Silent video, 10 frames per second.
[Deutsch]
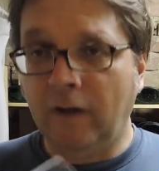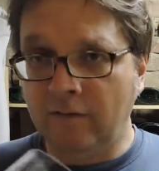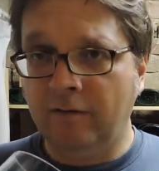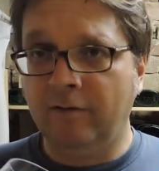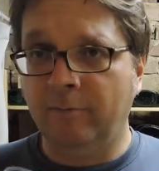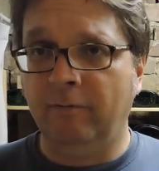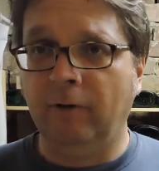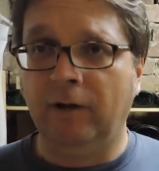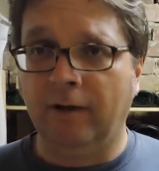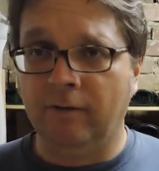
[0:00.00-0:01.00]
das ist jetzt mal
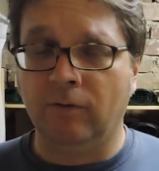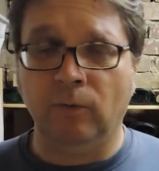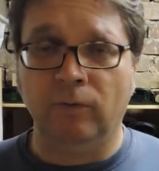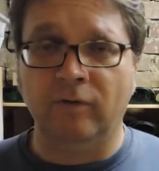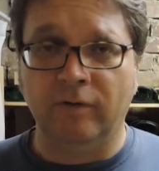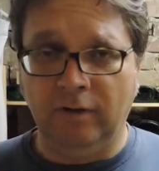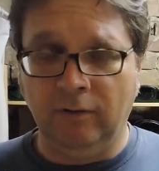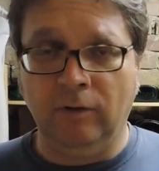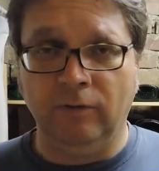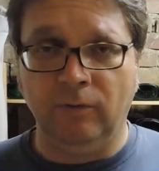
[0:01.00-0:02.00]
wirklich ganz großes
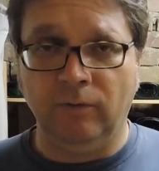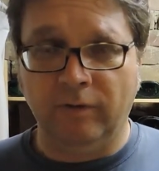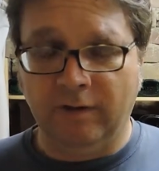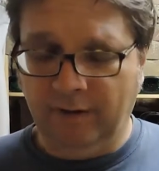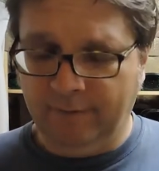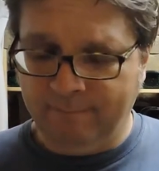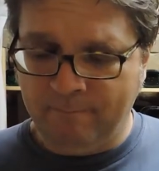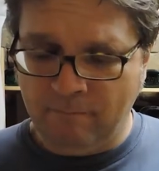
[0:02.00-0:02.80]
Kino aus Österreich.